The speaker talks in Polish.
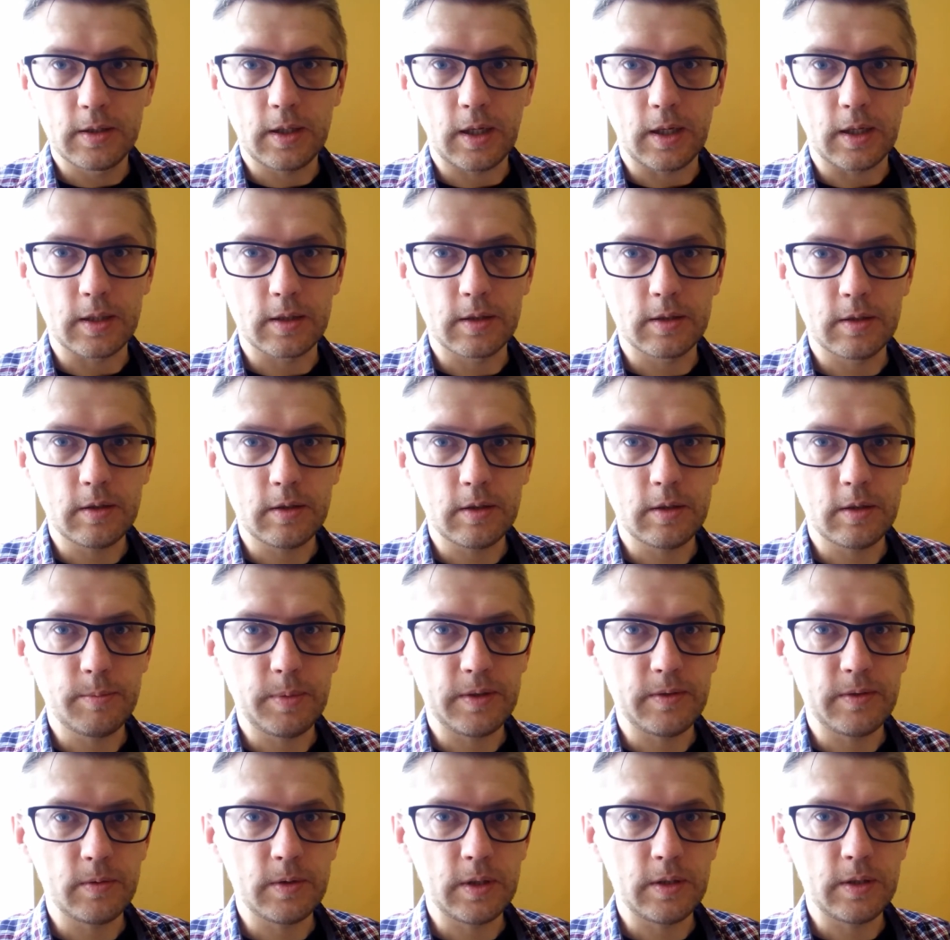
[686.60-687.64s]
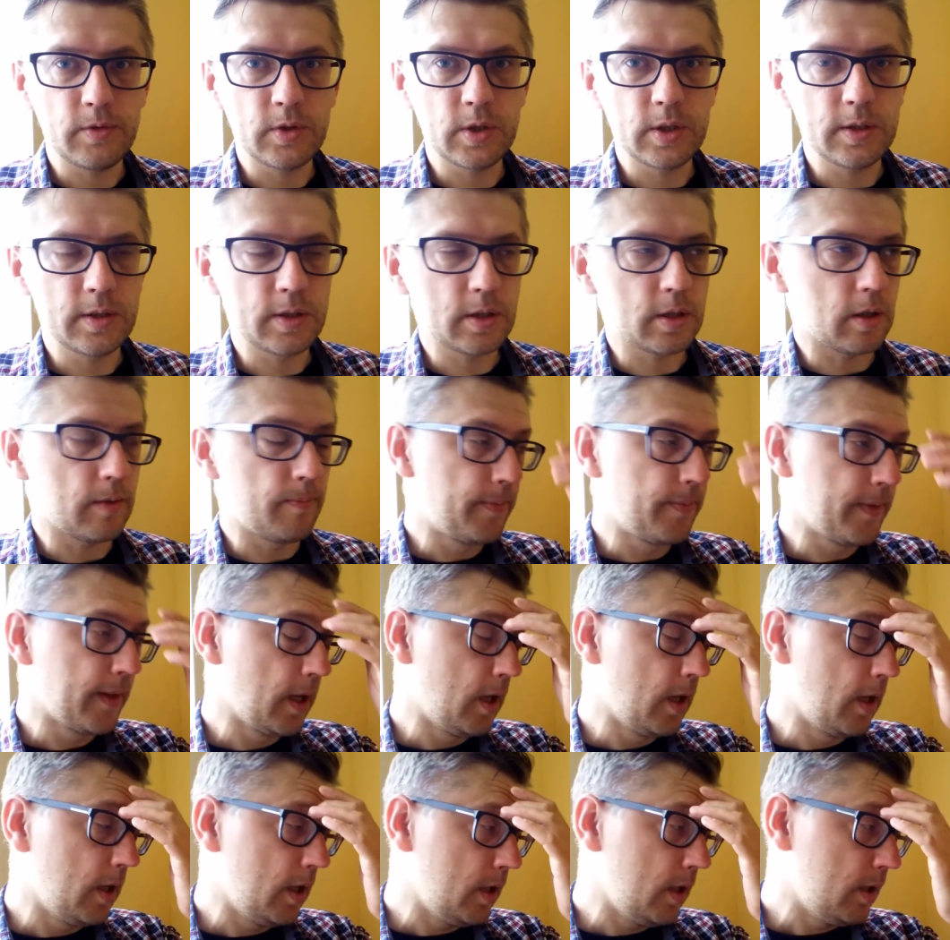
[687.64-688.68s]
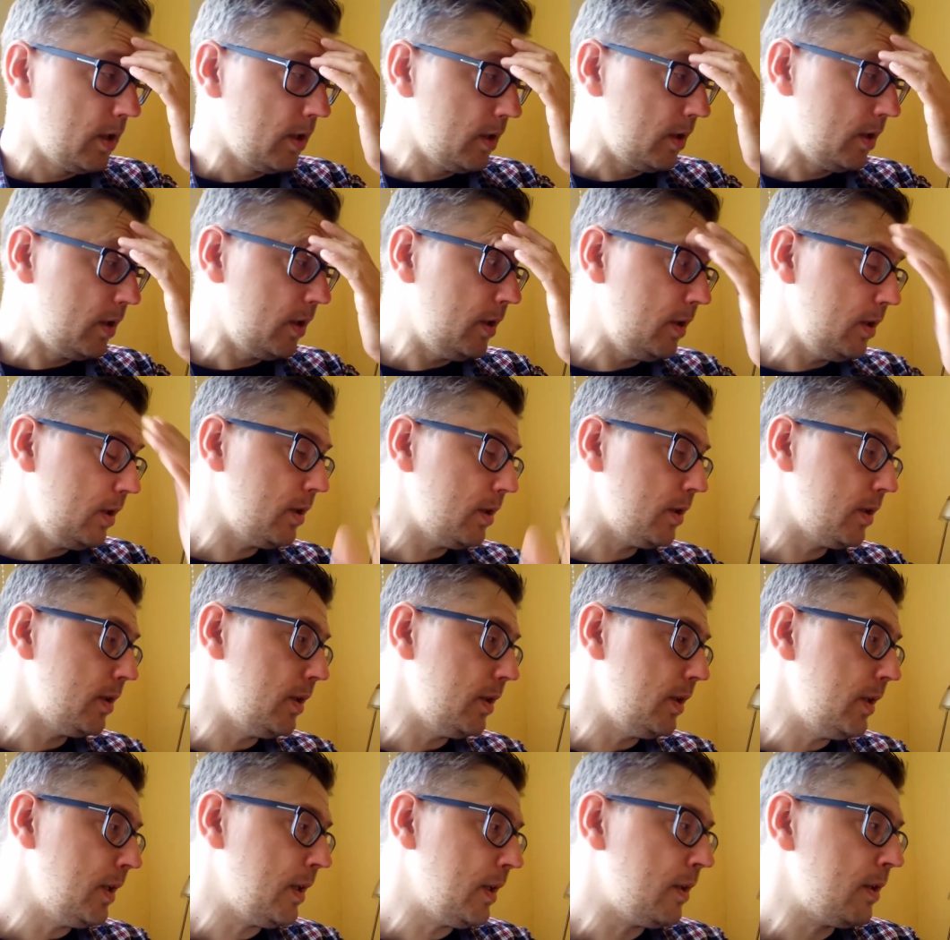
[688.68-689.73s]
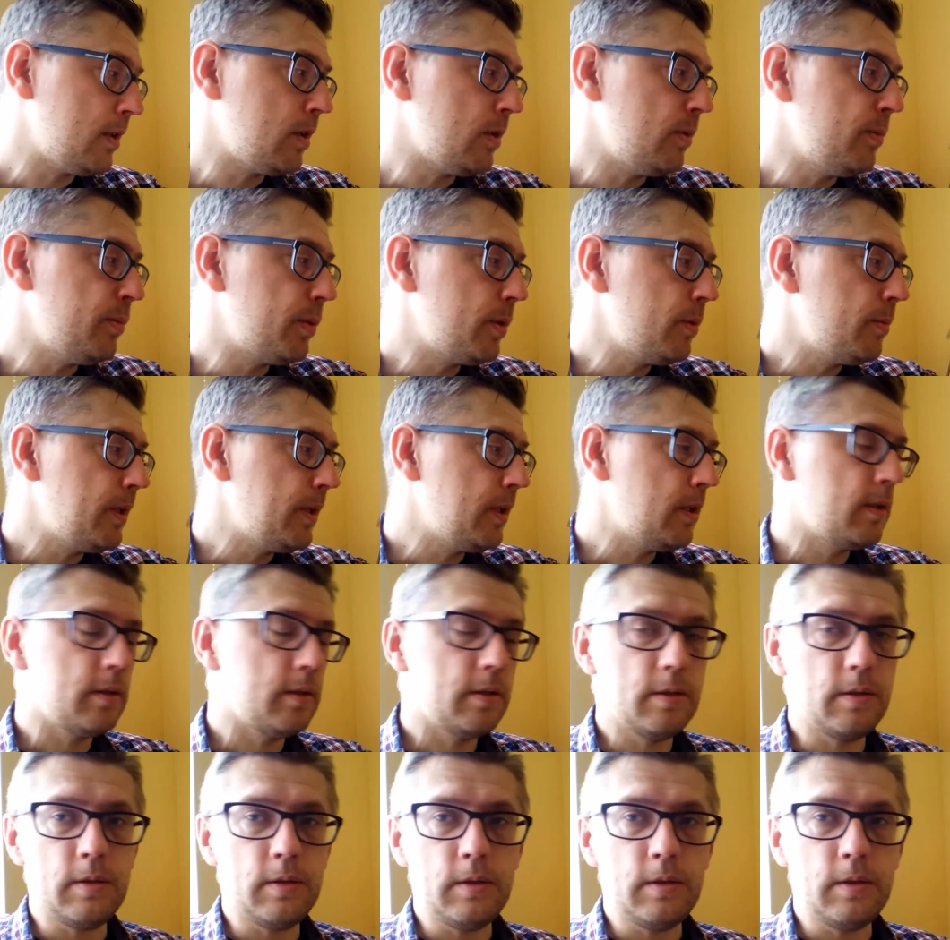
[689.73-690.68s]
Tak, to chyba tutaj wszystko. I y, ja tą próbę